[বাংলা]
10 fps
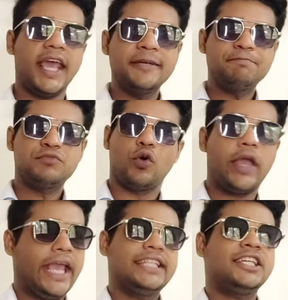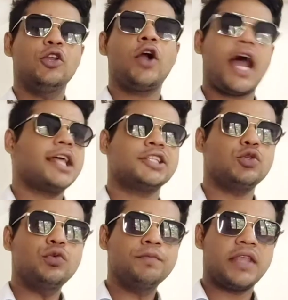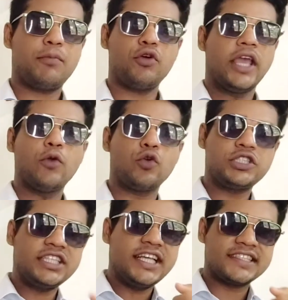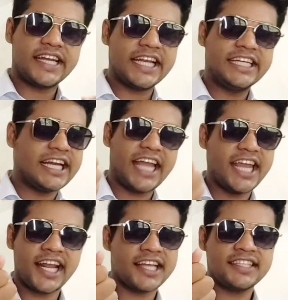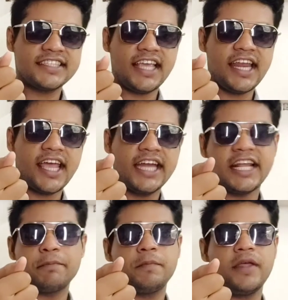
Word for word: ওকে তো এই ছিল কালা জাদু এবং কেউ রশি দিয়ে স্যাটেলাইটকে টাইনা রাখতেছে কিনা এটা